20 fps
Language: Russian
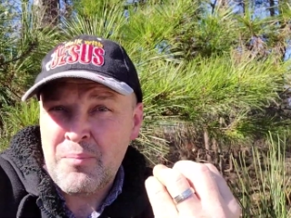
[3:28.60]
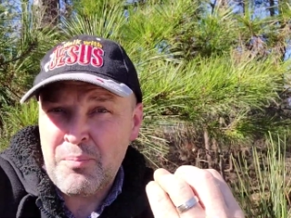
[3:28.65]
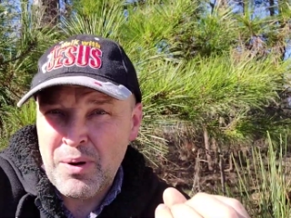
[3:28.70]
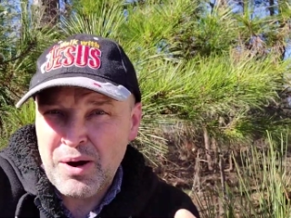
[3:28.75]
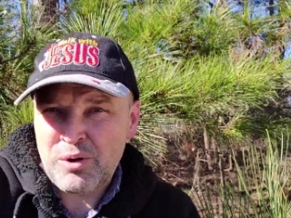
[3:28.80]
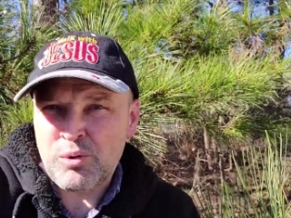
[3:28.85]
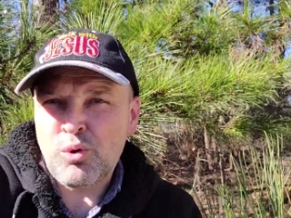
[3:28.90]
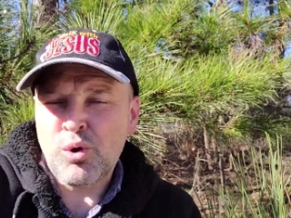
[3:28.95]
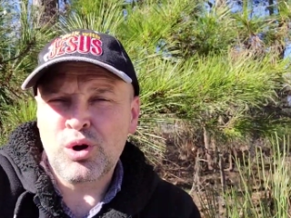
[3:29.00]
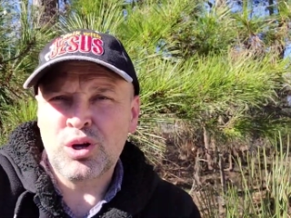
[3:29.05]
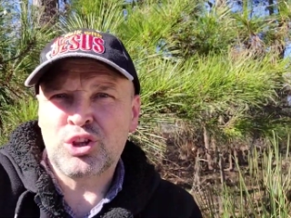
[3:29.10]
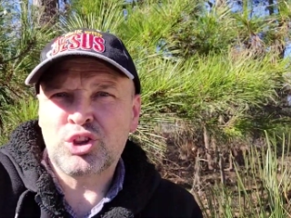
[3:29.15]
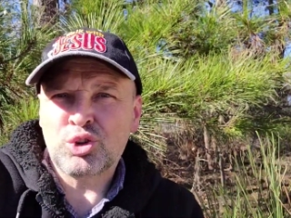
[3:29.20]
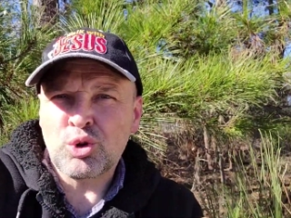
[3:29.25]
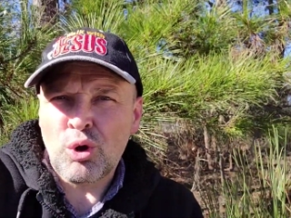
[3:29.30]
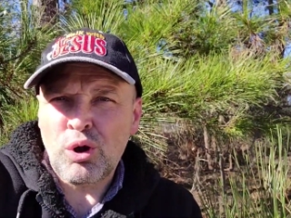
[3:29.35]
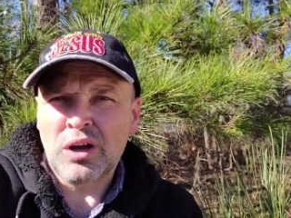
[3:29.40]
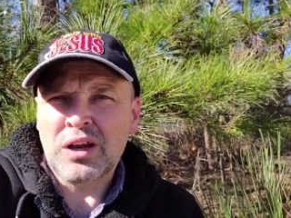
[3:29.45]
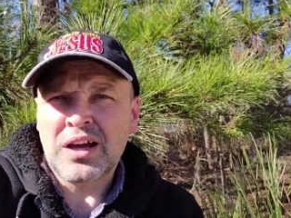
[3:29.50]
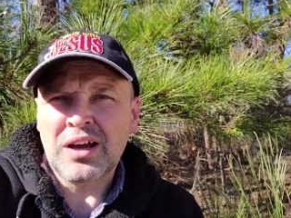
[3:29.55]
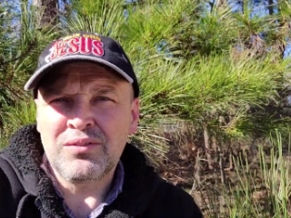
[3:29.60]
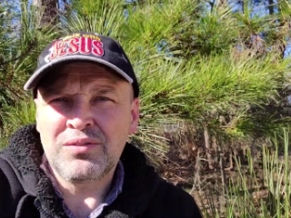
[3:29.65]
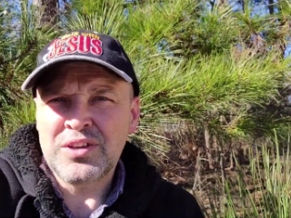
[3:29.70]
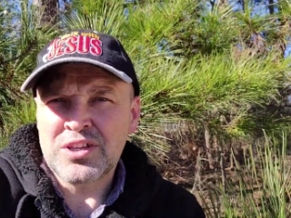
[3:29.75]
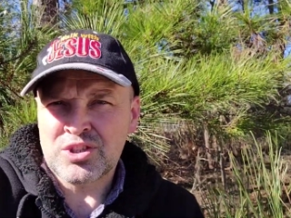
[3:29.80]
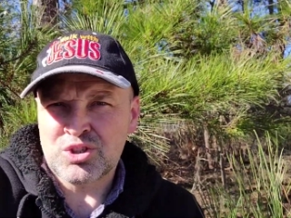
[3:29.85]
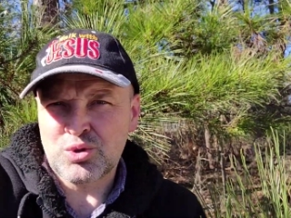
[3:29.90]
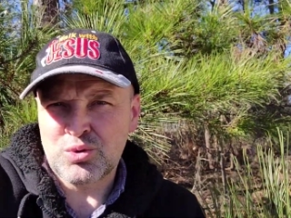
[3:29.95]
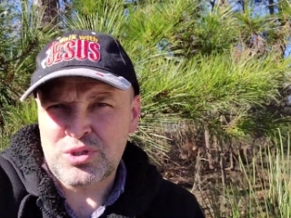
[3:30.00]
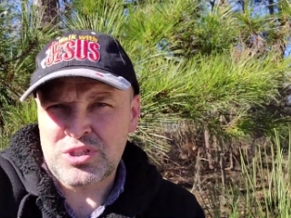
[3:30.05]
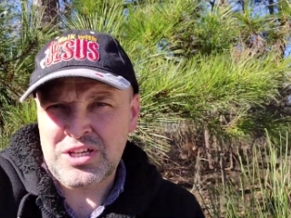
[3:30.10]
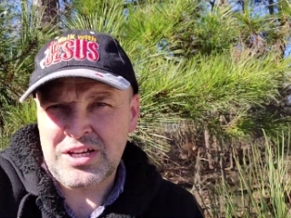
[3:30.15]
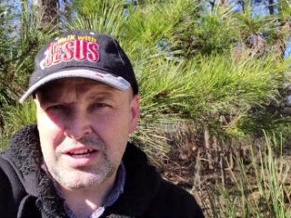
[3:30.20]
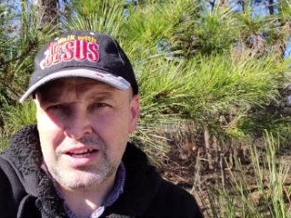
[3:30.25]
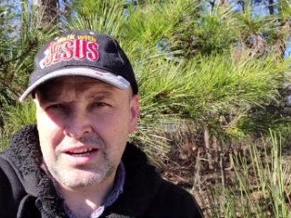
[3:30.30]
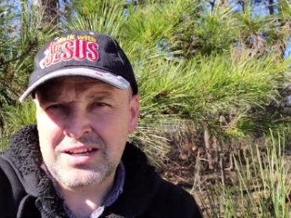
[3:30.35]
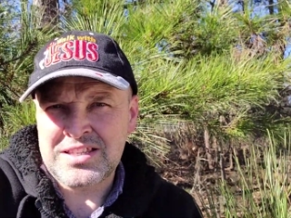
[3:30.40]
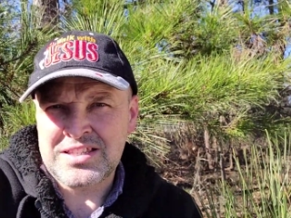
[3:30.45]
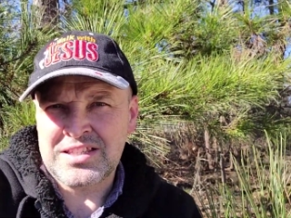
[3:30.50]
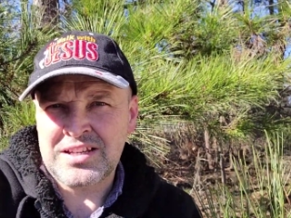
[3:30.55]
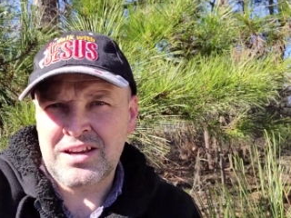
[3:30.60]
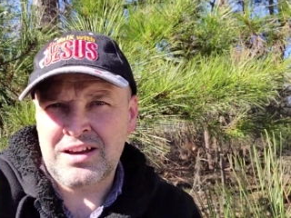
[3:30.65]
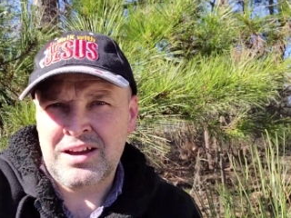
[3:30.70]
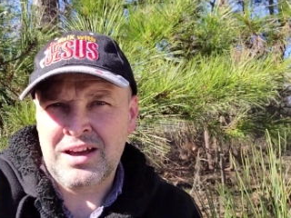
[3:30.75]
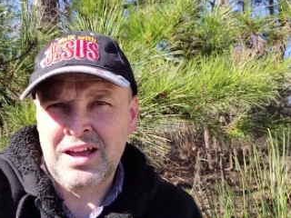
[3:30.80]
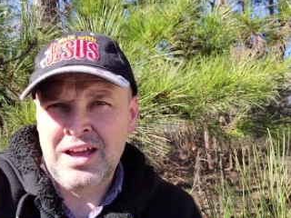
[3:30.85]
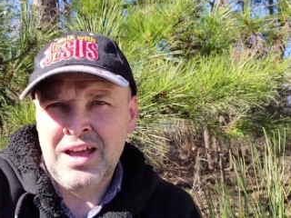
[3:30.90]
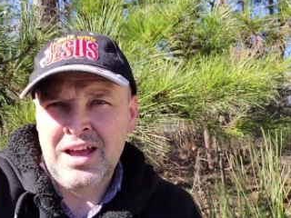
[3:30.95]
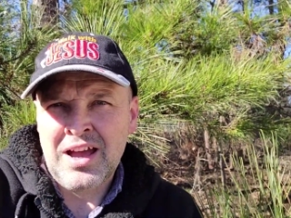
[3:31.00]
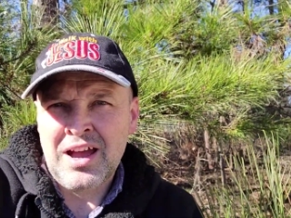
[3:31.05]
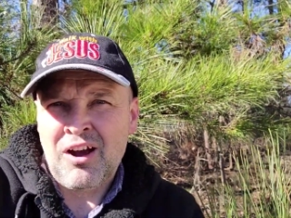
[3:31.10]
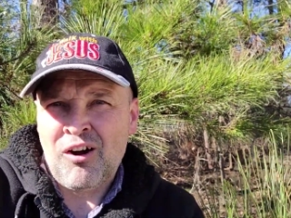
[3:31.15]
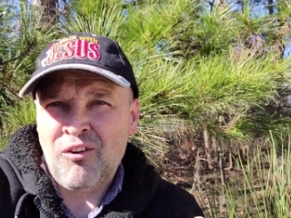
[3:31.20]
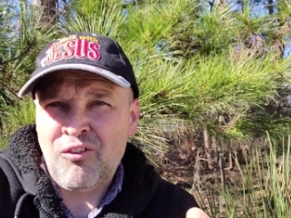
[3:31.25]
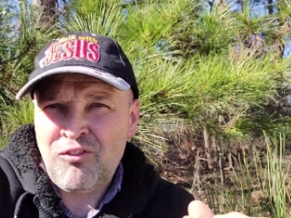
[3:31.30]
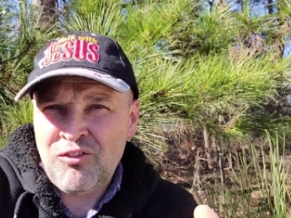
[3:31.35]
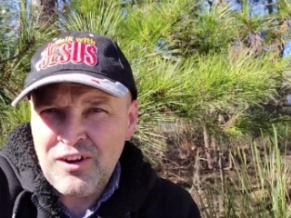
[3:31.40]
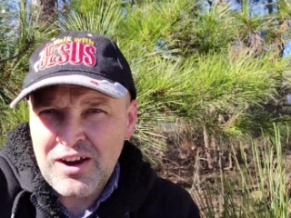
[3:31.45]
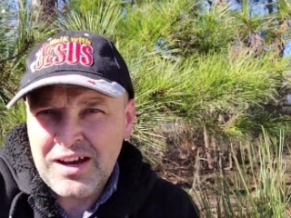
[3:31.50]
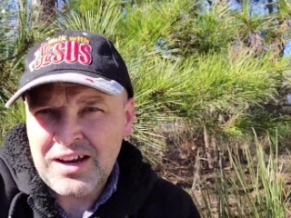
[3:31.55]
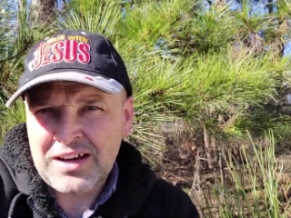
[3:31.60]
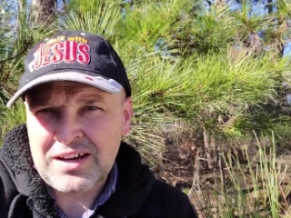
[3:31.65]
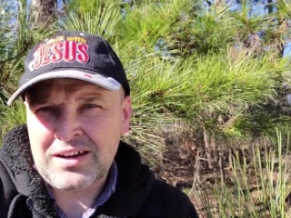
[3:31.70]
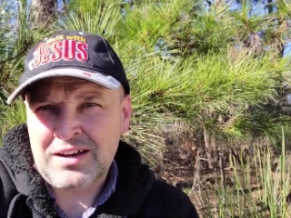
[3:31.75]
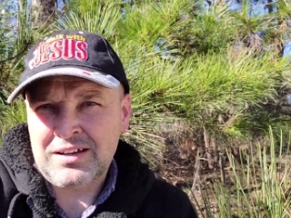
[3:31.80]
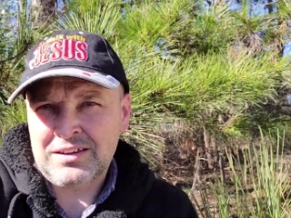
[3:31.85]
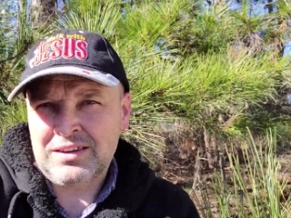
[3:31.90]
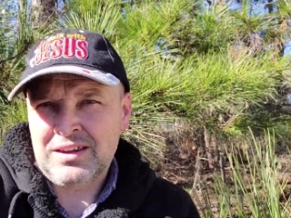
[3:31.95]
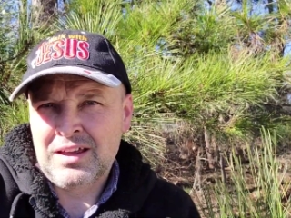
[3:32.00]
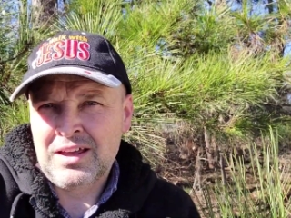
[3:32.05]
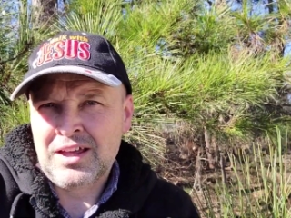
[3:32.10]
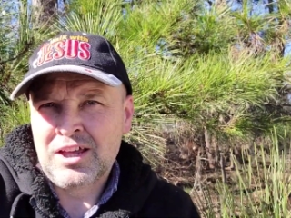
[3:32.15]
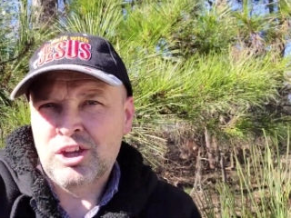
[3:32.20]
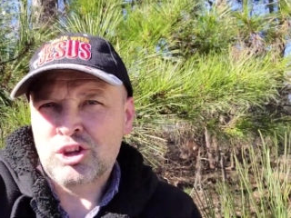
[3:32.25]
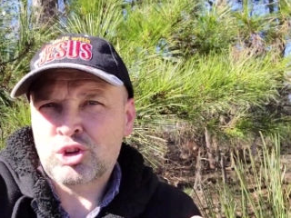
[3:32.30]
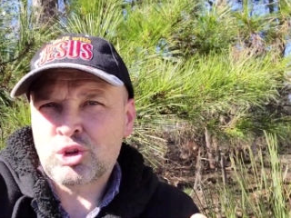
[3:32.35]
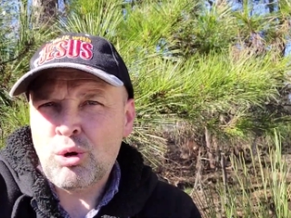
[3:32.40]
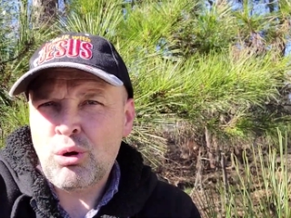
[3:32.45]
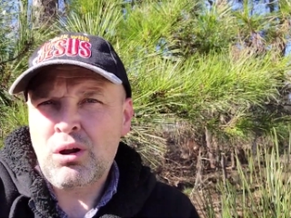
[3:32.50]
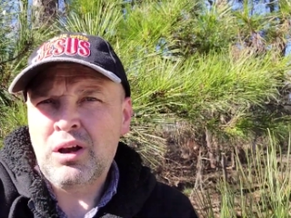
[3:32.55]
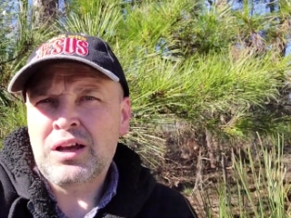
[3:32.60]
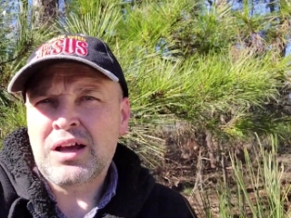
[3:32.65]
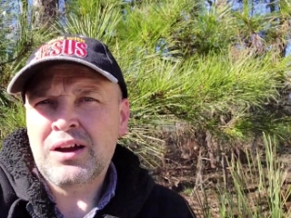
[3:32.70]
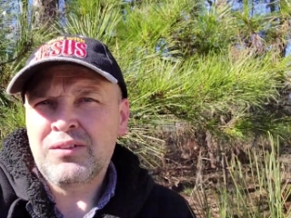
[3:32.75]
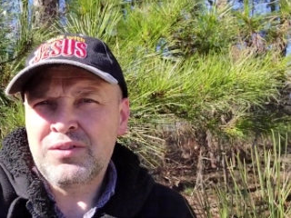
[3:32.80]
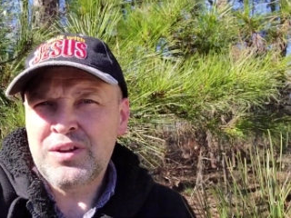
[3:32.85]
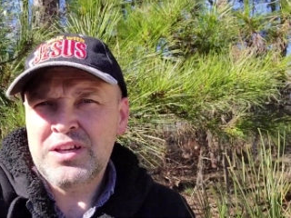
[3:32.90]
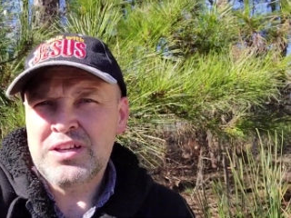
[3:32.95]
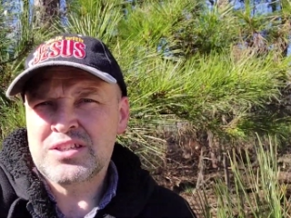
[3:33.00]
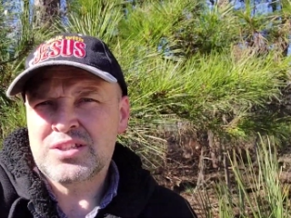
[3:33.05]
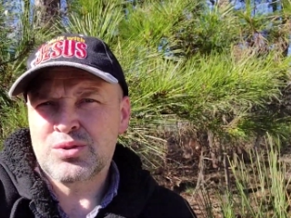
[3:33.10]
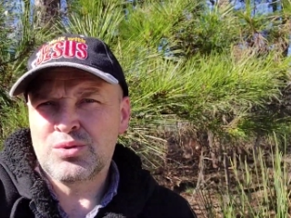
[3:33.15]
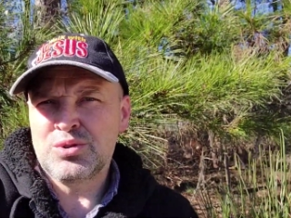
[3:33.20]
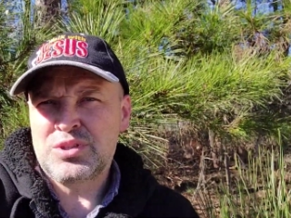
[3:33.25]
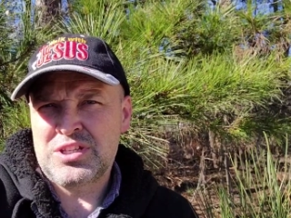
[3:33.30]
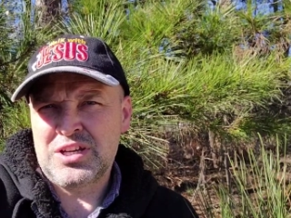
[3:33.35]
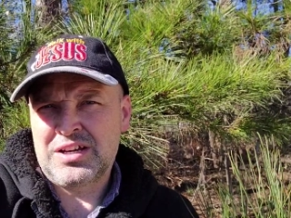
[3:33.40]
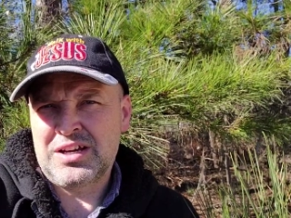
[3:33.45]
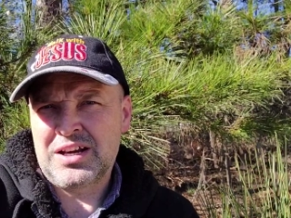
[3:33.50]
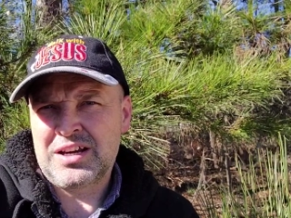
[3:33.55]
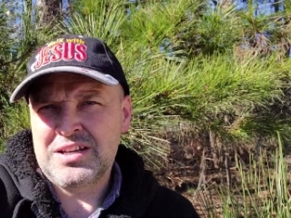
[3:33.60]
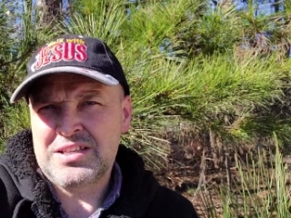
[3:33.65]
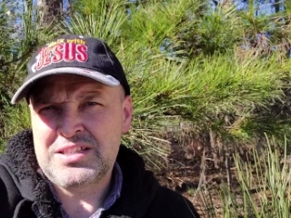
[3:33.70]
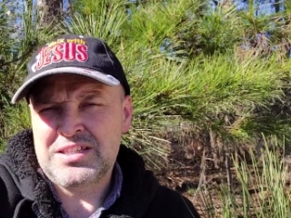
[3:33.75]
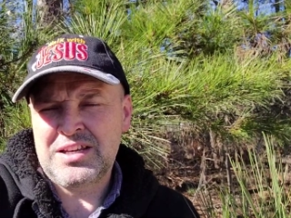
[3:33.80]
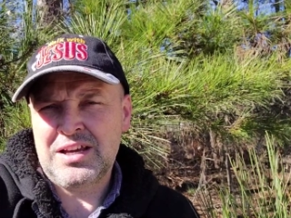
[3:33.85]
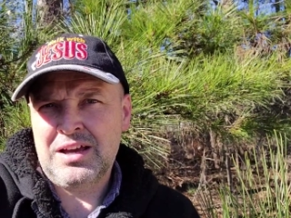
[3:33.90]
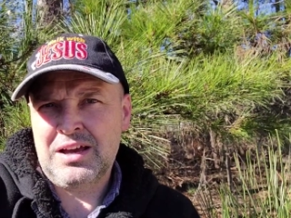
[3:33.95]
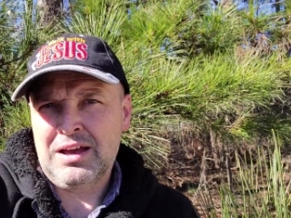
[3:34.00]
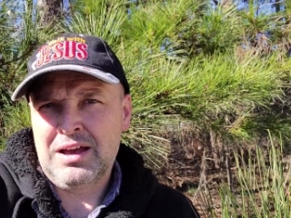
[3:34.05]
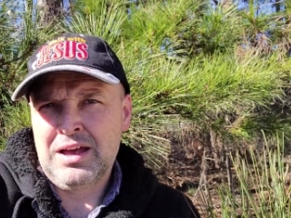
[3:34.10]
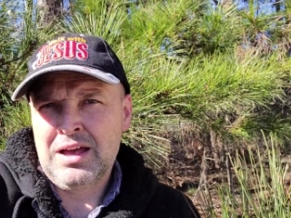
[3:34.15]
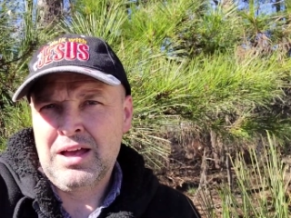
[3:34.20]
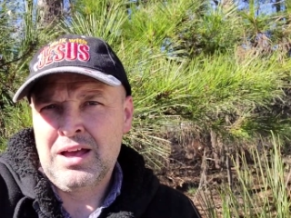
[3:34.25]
Покой только в Иисусе Христе. Выход только в Иисусе Христе.